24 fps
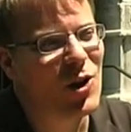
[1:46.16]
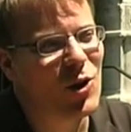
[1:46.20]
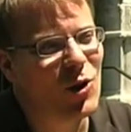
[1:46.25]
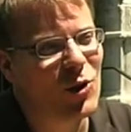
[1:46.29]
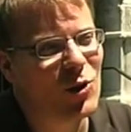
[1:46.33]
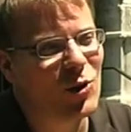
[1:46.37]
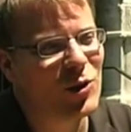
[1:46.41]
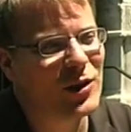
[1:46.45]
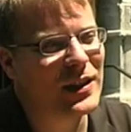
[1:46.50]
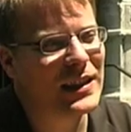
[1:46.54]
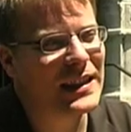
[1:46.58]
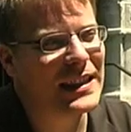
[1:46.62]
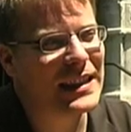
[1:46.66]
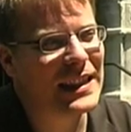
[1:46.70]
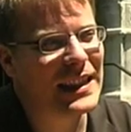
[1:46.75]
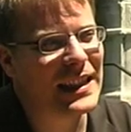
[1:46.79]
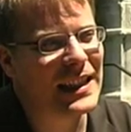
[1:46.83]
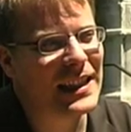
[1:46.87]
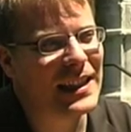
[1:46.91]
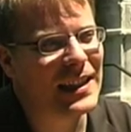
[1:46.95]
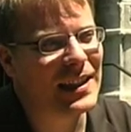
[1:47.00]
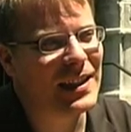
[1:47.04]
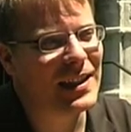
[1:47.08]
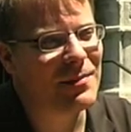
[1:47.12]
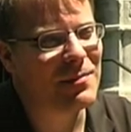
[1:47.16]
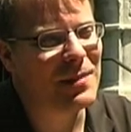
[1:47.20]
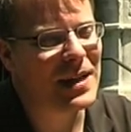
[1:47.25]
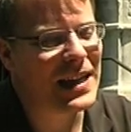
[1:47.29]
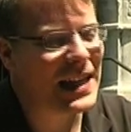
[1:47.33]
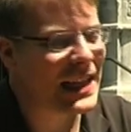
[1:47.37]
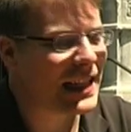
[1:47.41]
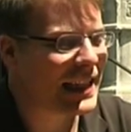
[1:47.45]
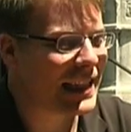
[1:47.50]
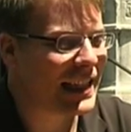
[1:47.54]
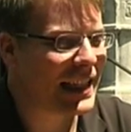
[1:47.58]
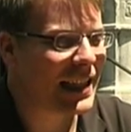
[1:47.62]
Und äh, mir
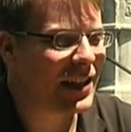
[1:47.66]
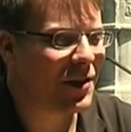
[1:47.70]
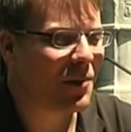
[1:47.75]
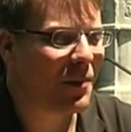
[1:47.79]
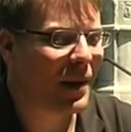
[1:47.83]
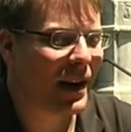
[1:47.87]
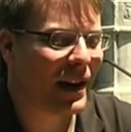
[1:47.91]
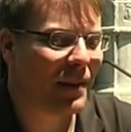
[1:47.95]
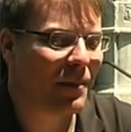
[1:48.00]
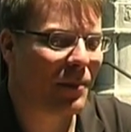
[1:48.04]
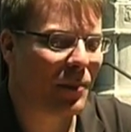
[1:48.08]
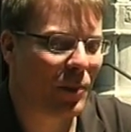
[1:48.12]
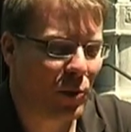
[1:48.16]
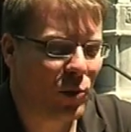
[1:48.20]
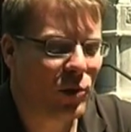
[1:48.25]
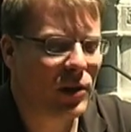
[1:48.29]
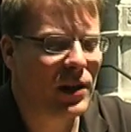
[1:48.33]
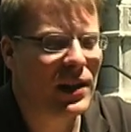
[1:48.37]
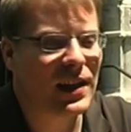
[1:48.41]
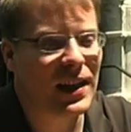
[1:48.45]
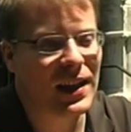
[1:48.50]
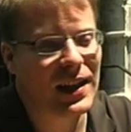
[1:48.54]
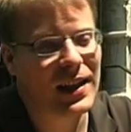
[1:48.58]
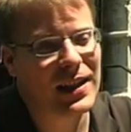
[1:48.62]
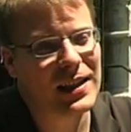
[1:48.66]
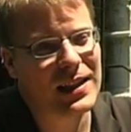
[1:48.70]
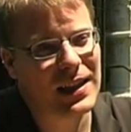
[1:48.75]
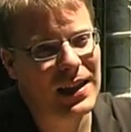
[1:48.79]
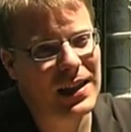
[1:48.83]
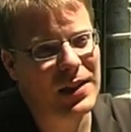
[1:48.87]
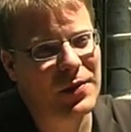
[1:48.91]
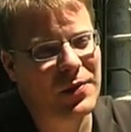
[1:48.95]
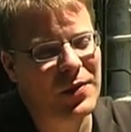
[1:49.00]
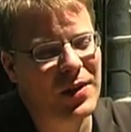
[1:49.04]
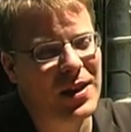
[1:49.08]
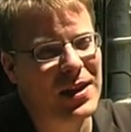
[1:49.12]
geht es nicht um eine bündige
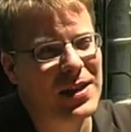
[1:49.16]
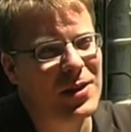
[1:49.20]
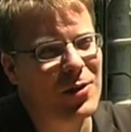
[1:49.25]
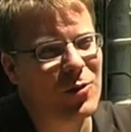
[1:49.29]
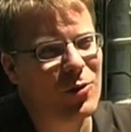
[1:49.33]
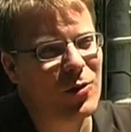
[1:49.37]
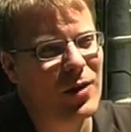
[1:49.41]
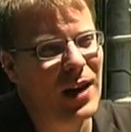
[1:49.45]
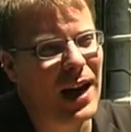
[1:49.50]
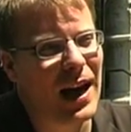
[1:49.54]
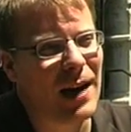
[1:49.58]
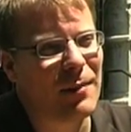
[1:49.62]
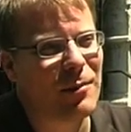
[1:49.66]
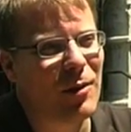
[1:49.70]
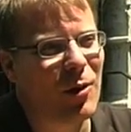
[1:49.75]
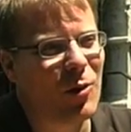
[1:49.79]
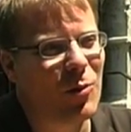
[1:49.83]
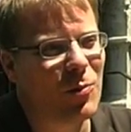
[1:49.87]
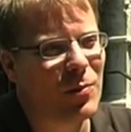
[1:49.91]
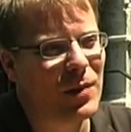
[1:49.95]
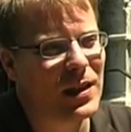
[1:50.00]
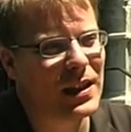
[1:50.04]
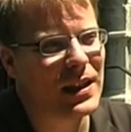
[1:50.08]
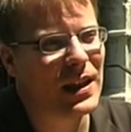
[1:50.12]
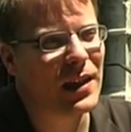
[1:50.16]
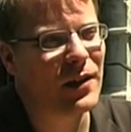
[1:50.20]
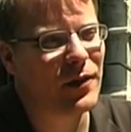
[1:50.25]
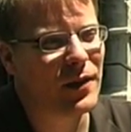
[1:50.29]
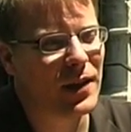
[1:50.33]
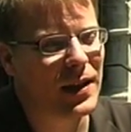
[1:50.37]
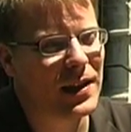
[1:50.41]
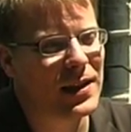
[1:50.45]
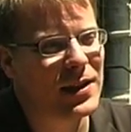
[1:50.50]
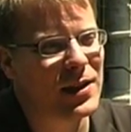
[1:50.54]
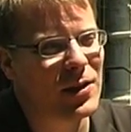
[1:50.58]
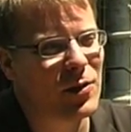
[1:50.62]
Identifikation, aber um
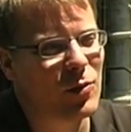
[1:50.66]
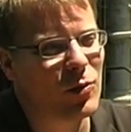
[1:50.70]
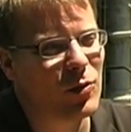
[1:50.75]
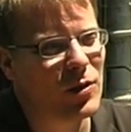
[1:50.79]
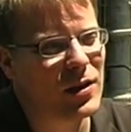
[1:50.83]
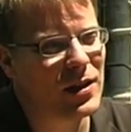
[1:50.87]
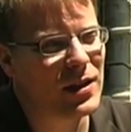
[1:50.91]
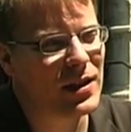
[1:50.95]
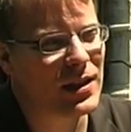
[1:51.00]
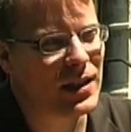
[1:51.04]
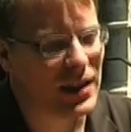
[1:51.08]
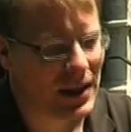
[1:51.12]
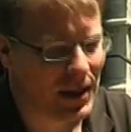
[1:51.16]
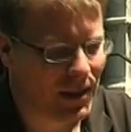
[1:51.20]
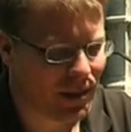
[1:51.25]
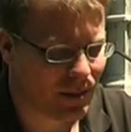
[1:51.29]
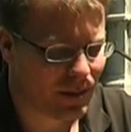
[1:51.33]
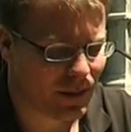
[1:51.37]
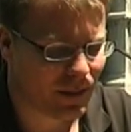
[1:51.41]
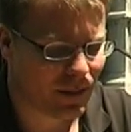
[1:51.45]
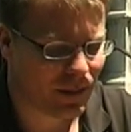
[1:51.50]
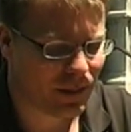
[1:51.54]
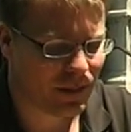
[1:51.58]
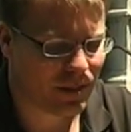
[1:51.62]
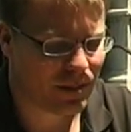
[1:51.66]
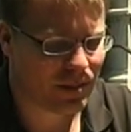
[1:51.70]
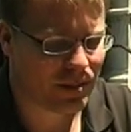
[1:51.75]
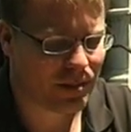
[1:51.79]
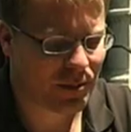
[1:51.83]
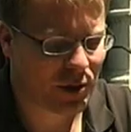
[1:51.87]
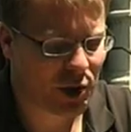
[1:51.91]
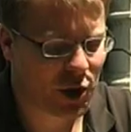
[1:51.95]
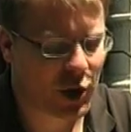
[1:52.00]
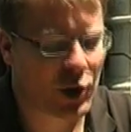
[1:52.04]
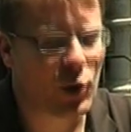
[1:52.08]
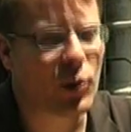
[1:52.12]

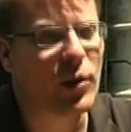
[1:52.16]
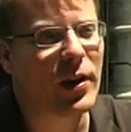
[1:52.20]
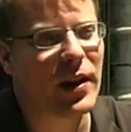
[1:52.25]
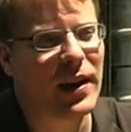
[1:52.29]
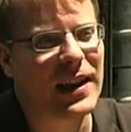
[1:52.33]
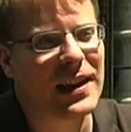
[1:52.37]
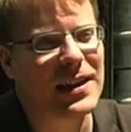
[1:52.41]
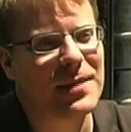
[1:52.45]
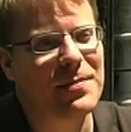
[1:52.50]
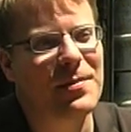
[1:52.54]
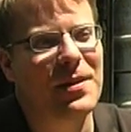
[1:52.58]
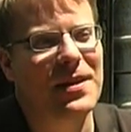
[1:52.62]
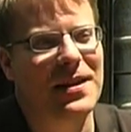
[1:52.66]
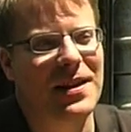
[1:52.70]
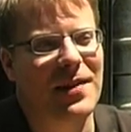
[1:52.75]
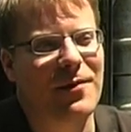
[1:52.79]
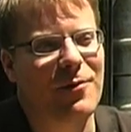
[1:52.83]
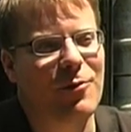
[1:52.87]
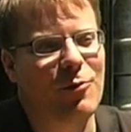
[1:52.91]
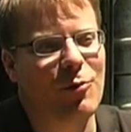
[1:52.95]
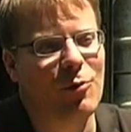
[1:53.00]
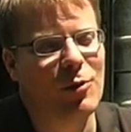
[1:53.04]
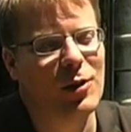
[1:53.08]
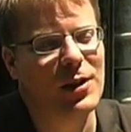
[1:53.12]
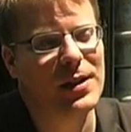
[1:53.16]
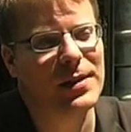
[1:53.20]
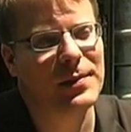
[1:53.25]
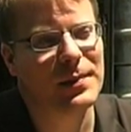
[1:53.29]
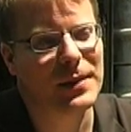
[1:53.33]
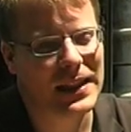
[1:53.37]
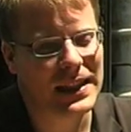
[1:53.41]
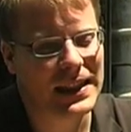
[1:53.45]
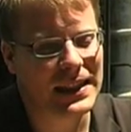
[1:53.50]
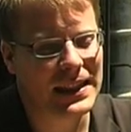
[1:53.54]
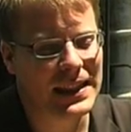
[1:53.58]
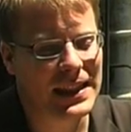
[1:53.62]
Identifikationsstücke geht es mir sehr wohl
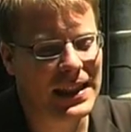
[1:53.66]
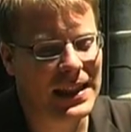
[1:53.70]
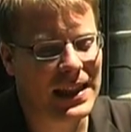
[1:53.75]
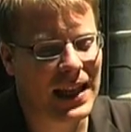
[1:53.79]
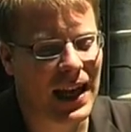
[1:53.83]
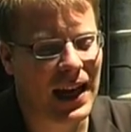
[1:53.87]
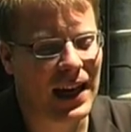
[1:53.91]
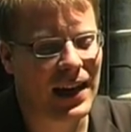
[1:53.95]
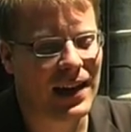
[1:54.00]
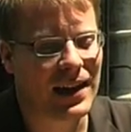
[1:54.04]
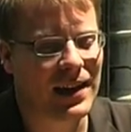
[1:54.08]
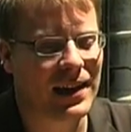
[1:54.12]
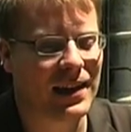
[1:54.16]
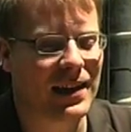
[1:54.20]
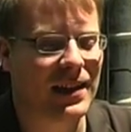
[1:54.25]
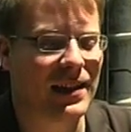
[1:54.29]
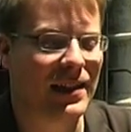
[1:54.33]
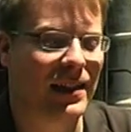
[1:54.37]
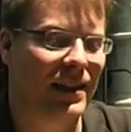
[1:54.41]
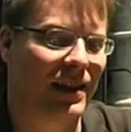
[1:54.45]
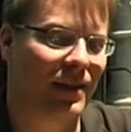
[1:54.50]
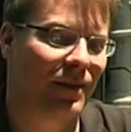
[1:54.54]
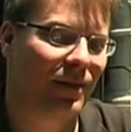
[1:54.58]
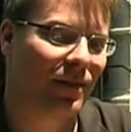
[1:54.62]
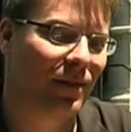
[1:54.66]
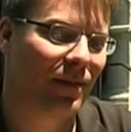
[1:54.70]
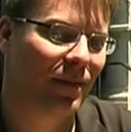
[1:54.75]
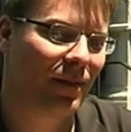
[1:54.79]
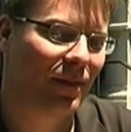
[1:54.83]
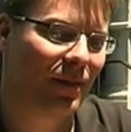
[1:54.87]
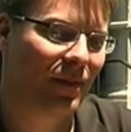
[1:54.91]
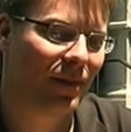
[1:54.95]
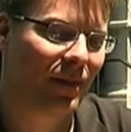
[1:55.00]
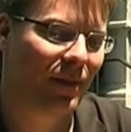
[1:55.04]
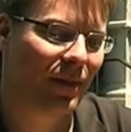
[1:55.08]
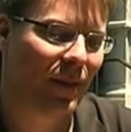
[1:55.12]
die dann ähm,
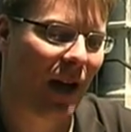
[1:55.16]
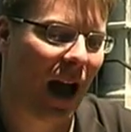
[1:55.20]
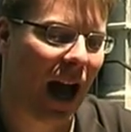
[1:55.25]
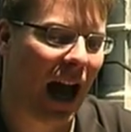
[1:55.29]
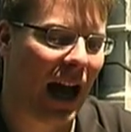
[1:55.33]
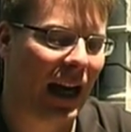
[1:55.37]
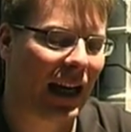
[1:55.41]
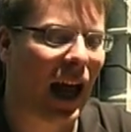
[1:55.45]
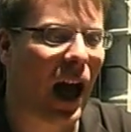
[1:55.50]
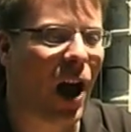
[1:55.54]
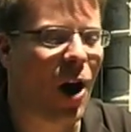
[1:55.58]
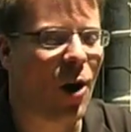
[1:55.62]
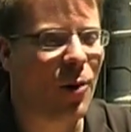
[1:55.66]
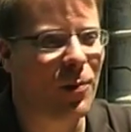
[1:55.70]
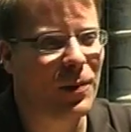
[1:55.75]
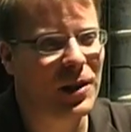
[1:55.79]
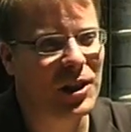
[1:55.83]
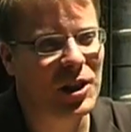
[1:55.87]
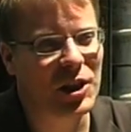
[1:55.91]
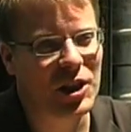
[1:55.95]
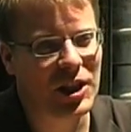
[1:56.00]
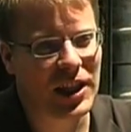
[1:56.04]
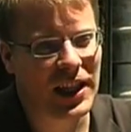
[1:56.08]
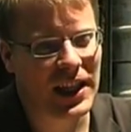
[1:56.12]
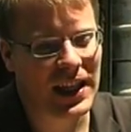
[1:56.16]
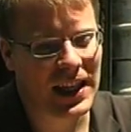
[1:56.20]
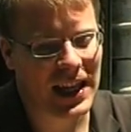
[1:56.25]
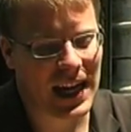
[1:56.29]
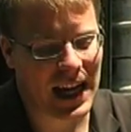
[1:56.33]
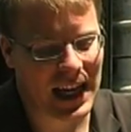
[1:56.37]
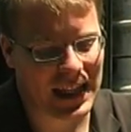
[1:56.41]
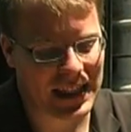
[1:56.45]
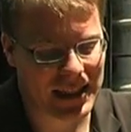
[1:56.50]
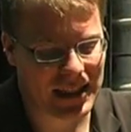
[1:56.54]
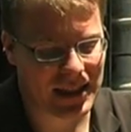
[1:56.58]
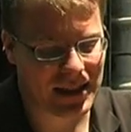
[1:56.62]
einen Raum entstehen
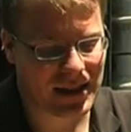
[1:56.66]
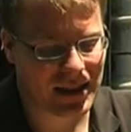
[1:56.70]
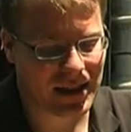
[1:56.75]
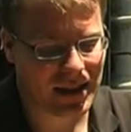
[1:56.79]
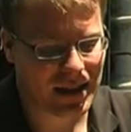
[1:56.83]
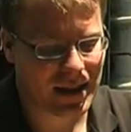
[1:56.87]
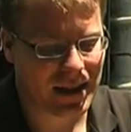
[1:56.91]
lassen,